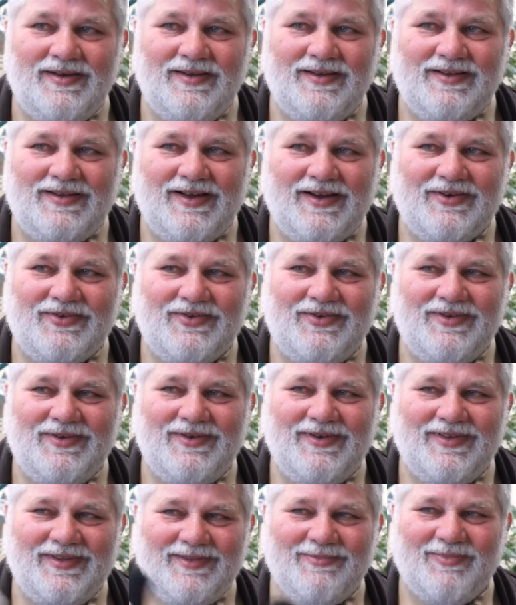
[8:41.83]
Prawie
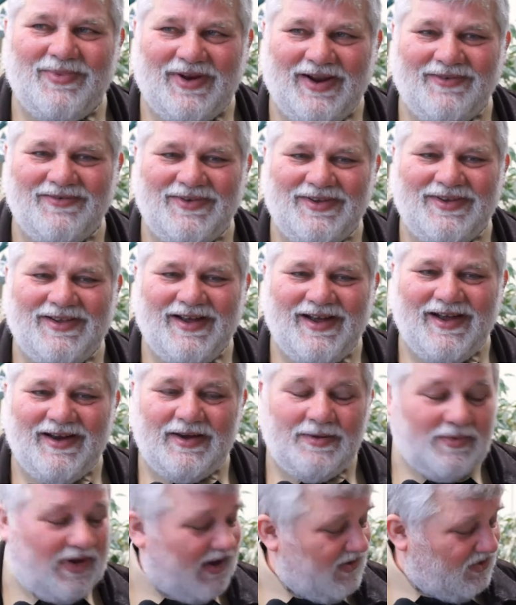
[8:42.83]
idealnym. Prawie
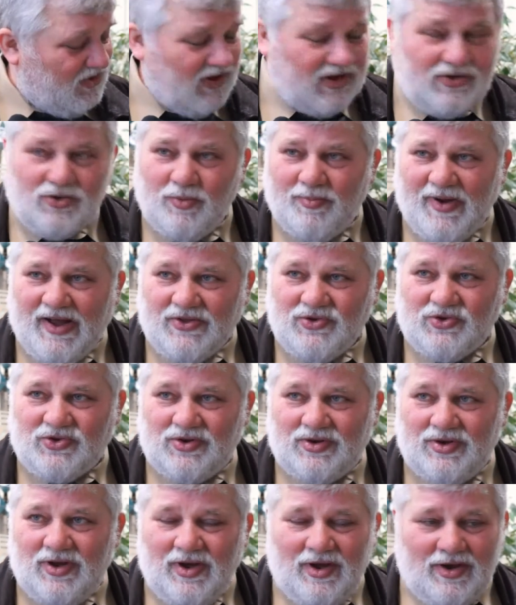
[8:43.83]
idealnym. Każdy, kto
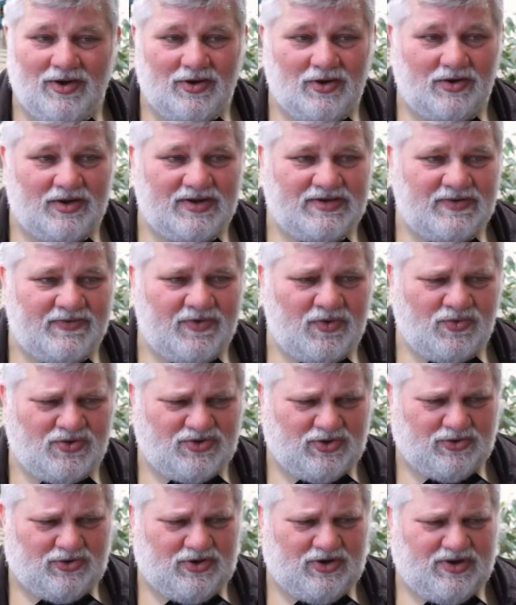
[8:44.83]
patrzy, koledzy mówią,
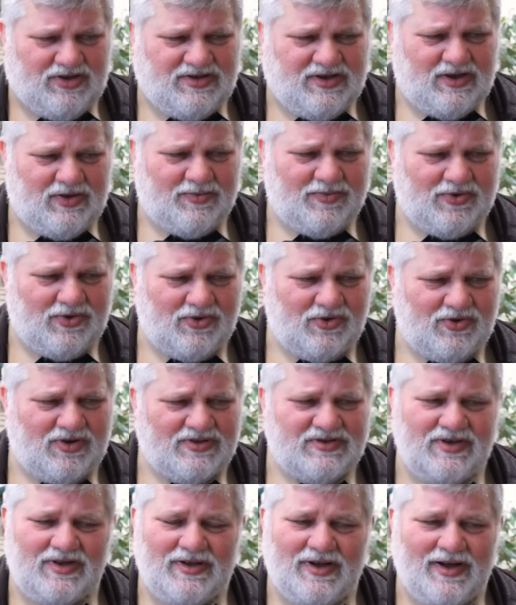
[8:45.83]
co ty chcesz, przecież to
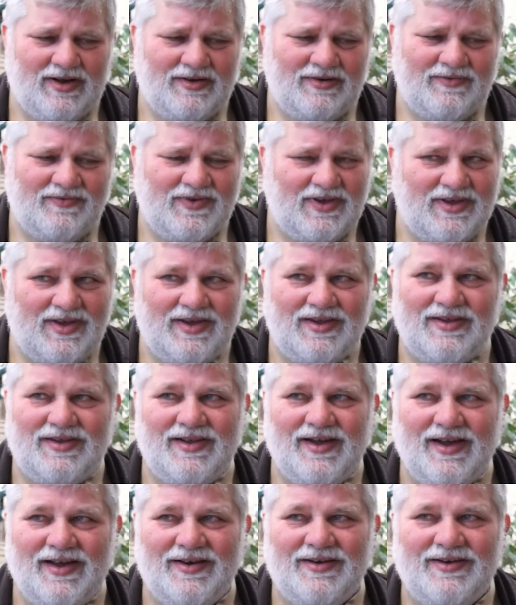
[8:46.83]
jest idealne. Mówię, nie,
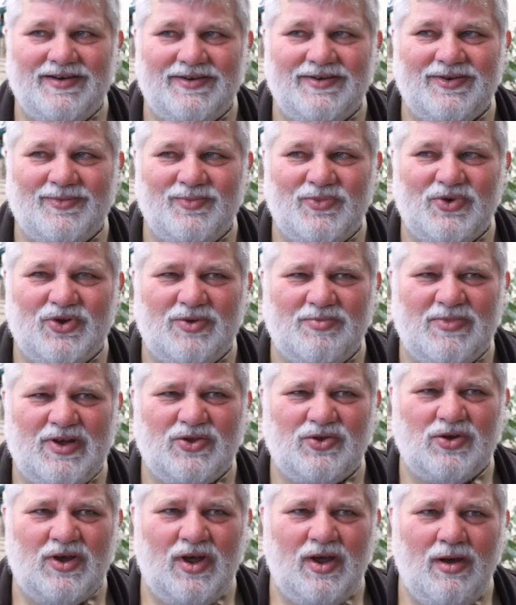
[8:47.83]
idealne to musi
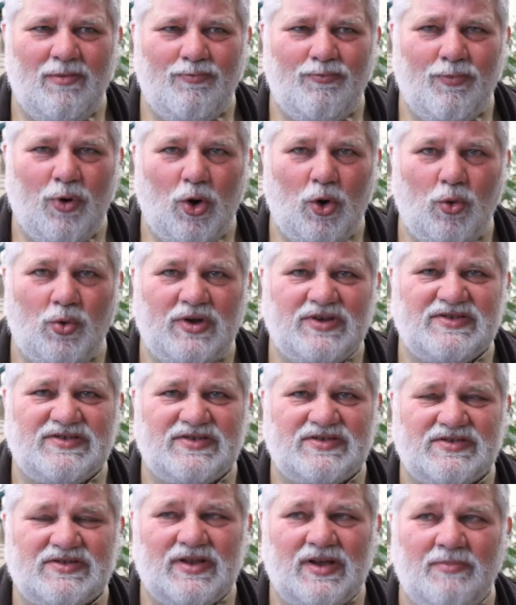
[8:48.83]
mieć
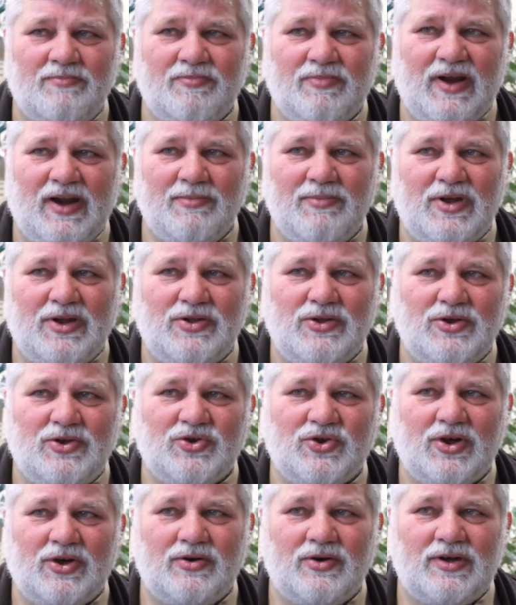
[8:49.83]
połysk z
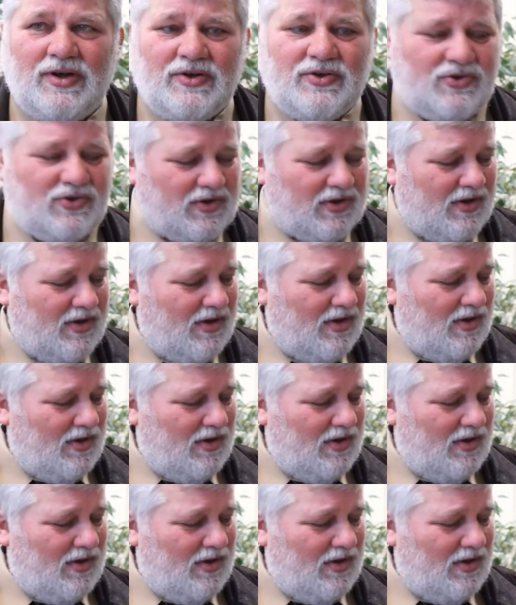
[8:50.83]
menniczego jeszcze.